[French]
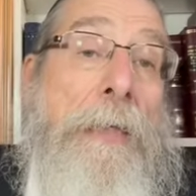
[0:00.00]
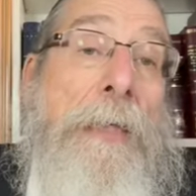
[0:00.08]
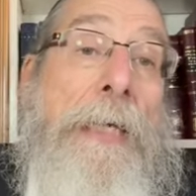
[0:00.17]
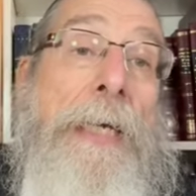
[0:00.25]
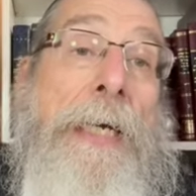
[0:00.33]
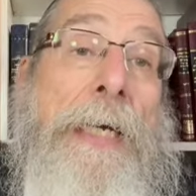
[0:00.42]

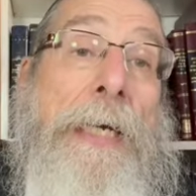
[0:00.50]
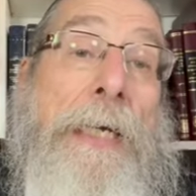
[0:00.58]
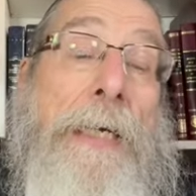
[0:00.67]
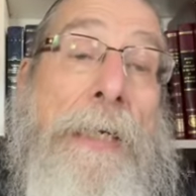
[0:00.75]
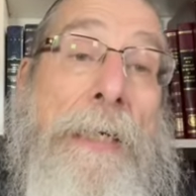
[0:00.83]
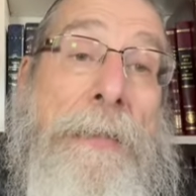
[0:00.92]
et
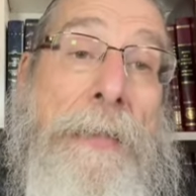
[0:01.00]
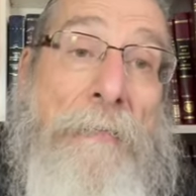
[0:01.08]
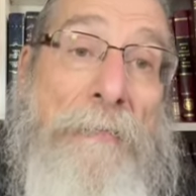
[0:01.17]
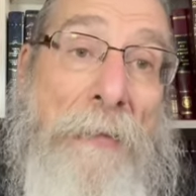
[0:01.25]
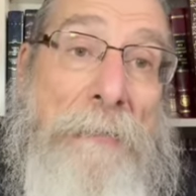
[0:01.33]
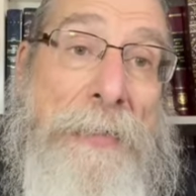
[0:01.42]
ta
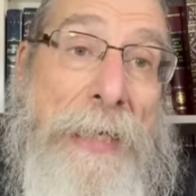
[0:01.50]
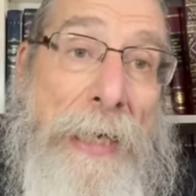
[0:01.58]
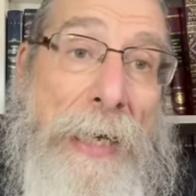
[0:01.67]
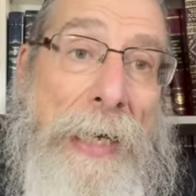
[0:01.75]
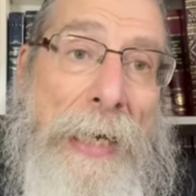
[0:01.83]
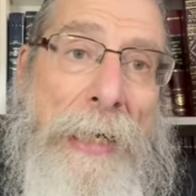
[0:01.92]
femme
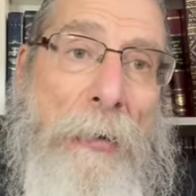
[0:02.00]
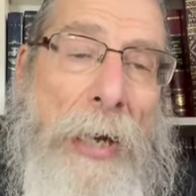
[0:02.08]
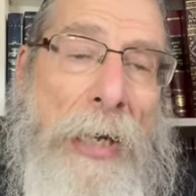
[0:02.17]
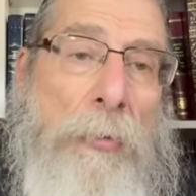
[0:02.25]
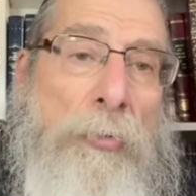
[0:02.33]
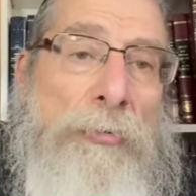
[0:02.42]
Sarah, elle aura
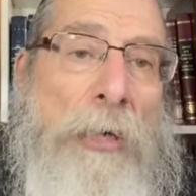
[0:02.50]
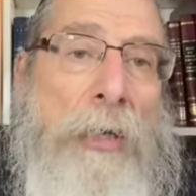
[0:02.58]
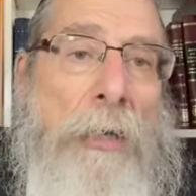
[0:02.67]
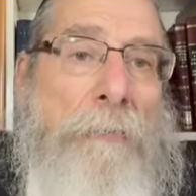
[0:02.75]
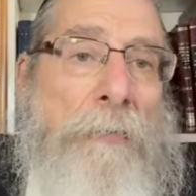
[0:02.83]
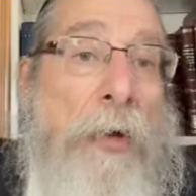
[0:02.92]
accouché un
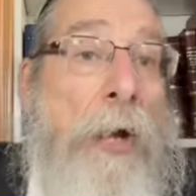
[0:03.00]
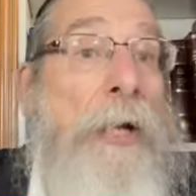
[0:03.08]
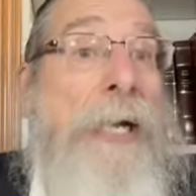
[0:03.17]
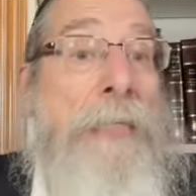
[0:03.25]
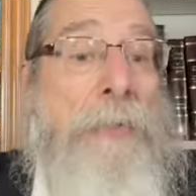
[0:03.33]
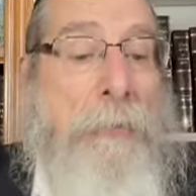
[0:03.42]
enfant, un
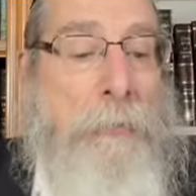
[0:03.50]
garçon